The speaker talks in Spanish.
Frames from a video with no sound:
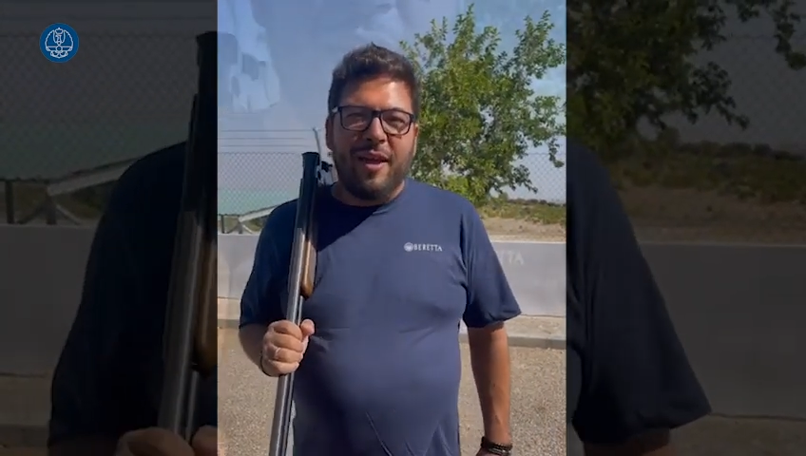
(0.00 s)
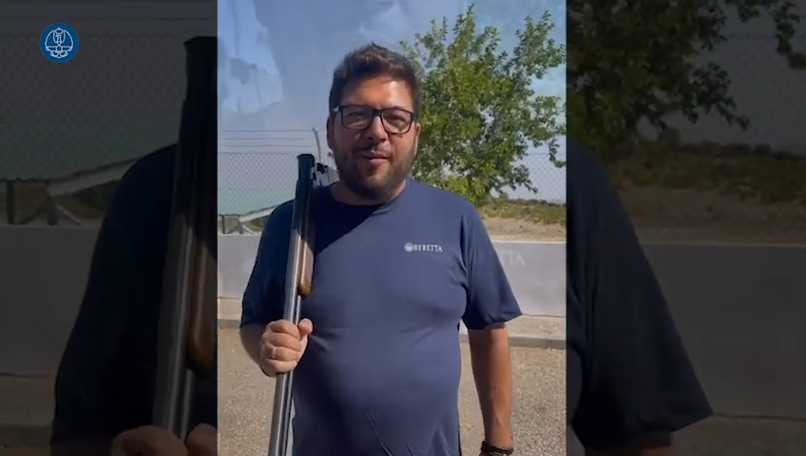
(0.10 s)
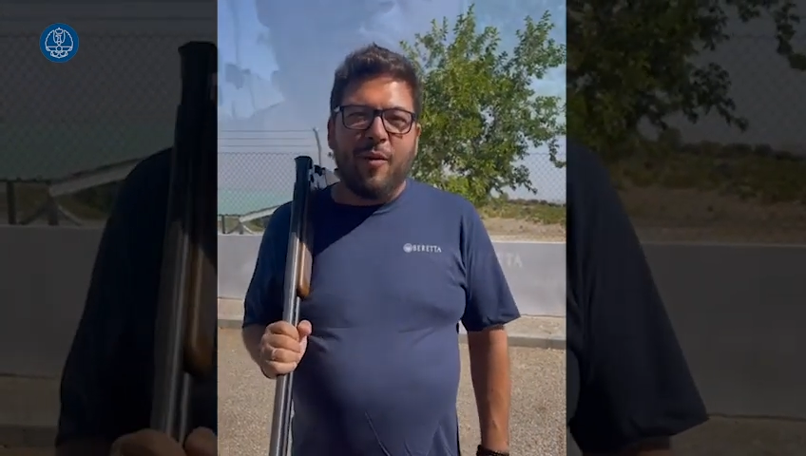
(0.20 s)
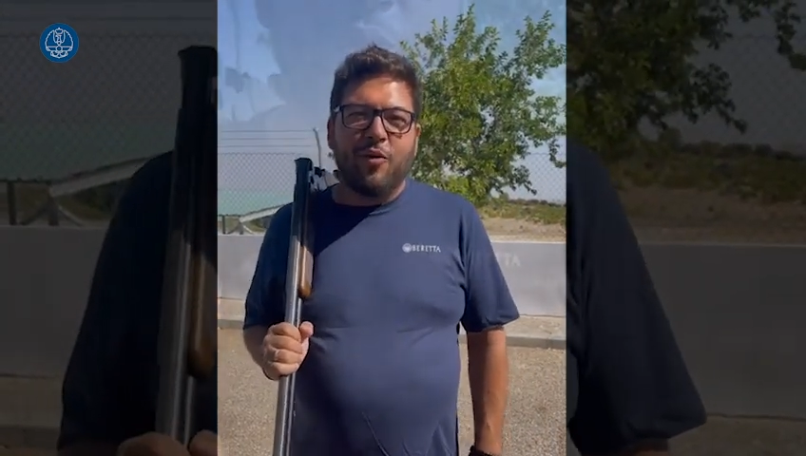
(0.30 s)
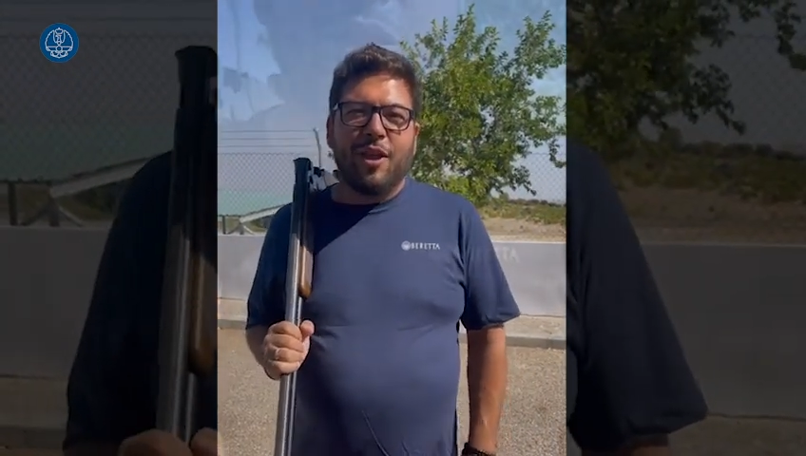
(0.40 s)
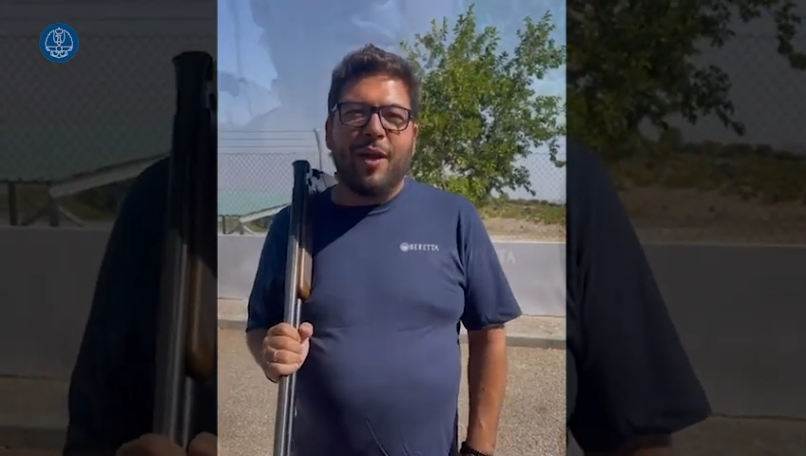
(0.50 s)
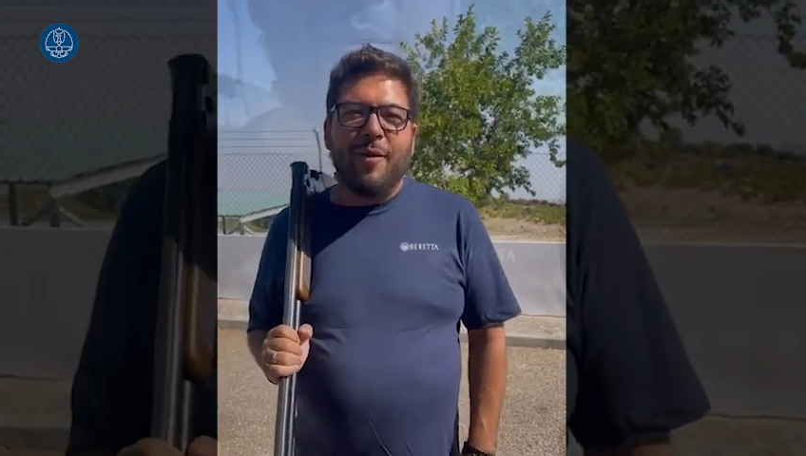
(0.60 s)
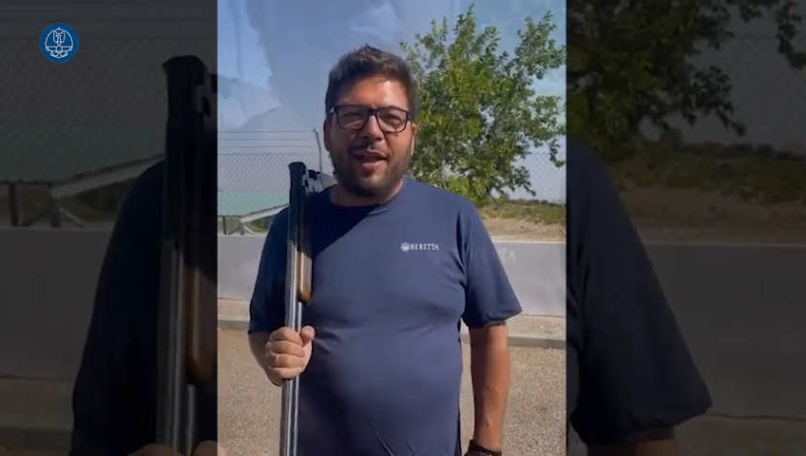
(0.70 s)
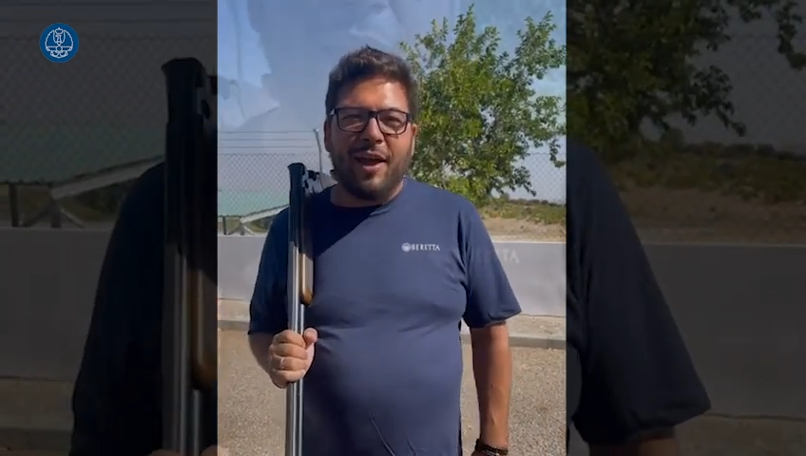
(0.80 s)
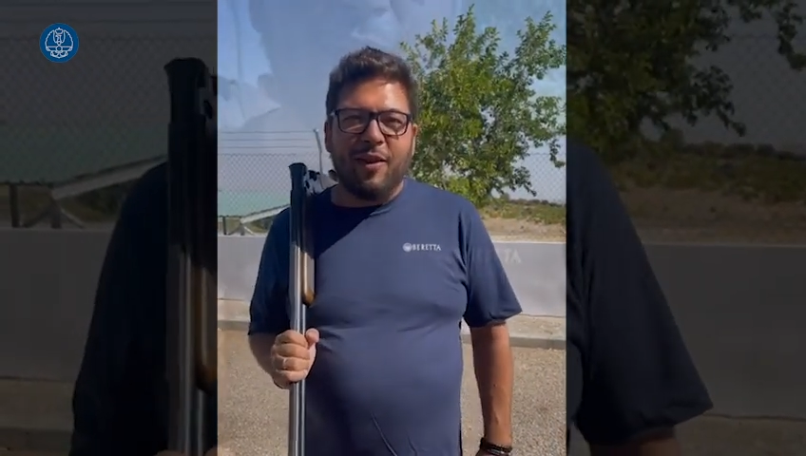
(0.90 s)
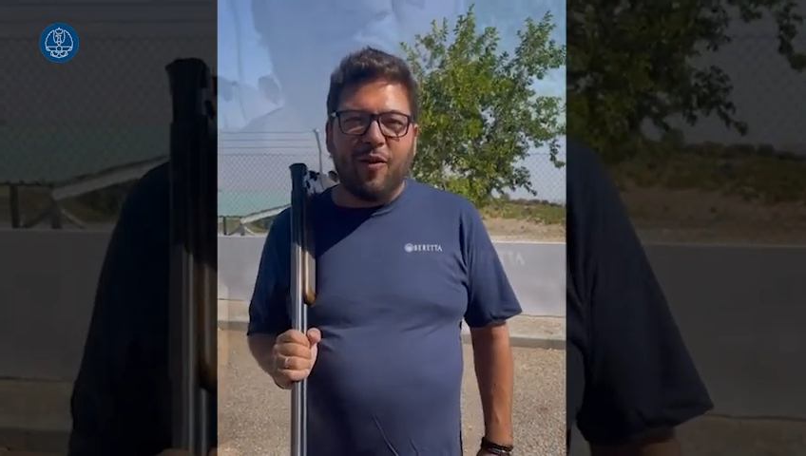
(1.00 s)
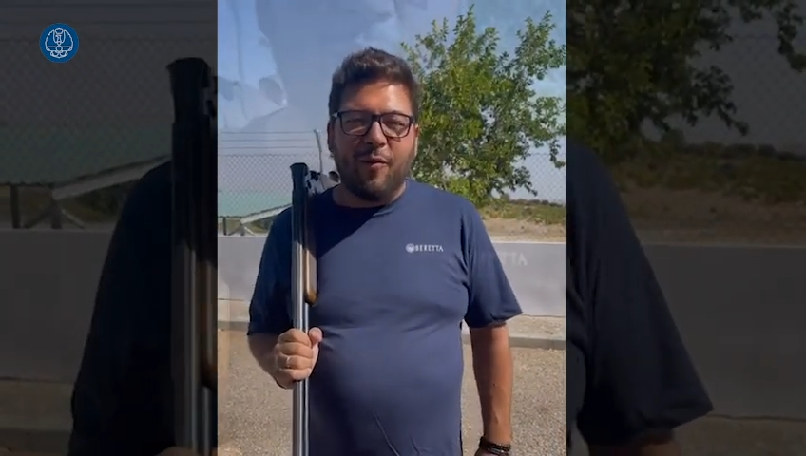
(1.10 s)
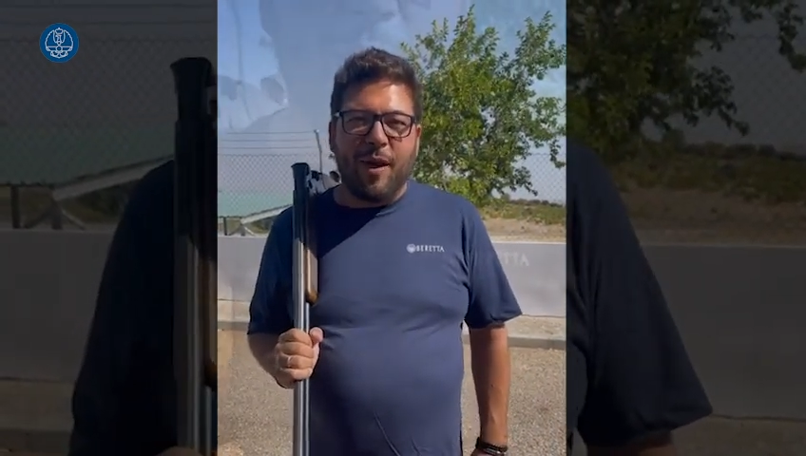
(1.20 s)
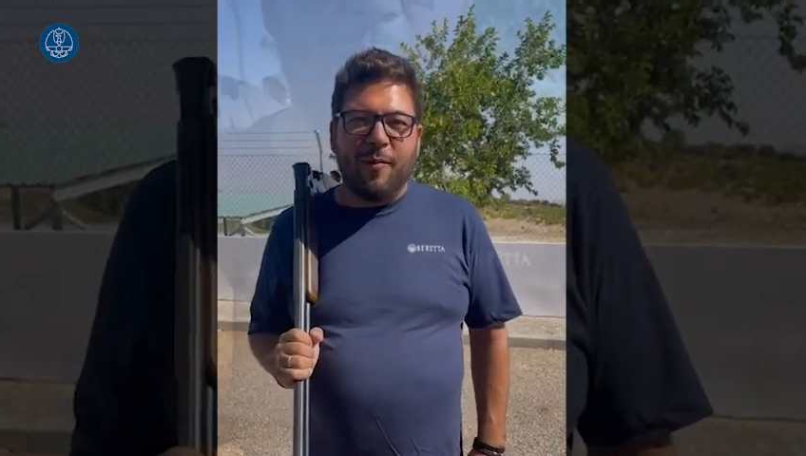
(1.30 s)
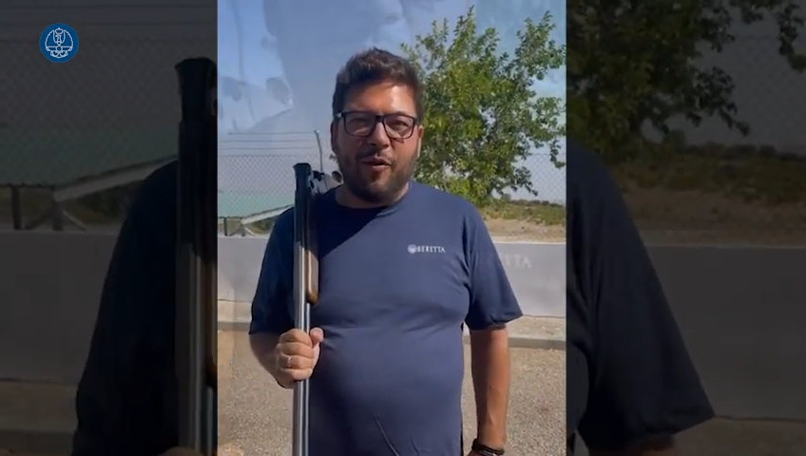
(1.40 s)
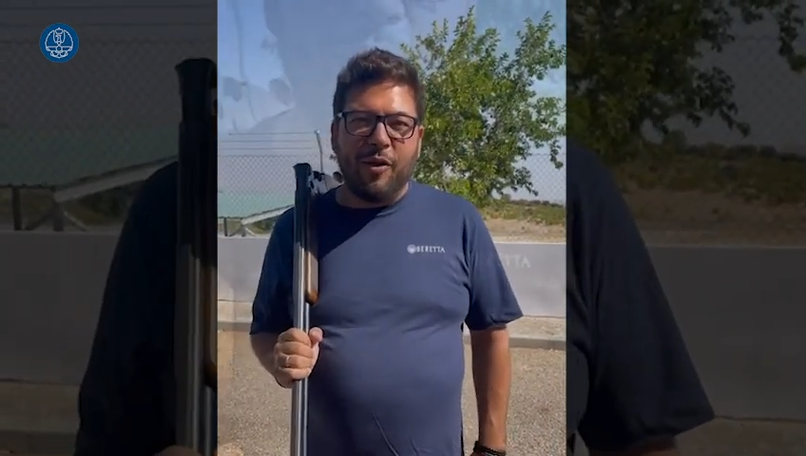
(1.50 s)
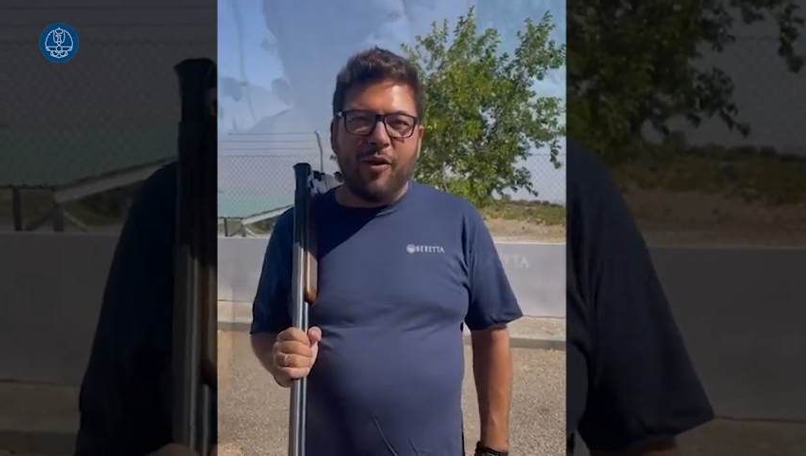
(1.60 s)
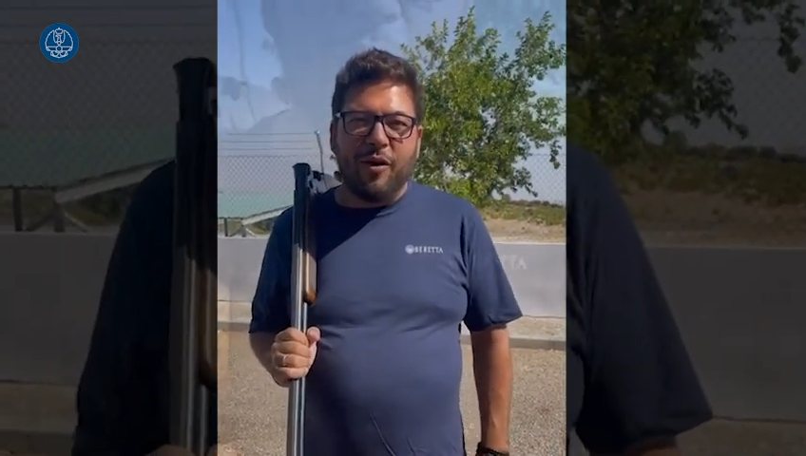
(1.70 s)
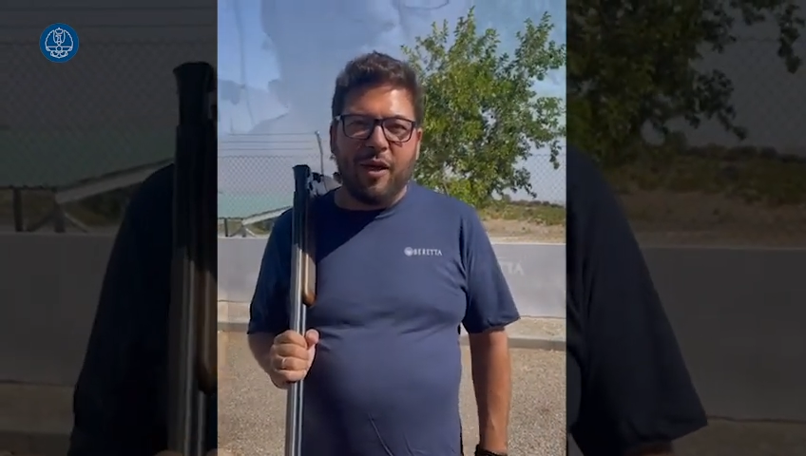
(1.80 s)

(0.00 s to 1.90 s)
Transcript: y me gustaría mandar todo mi apoyo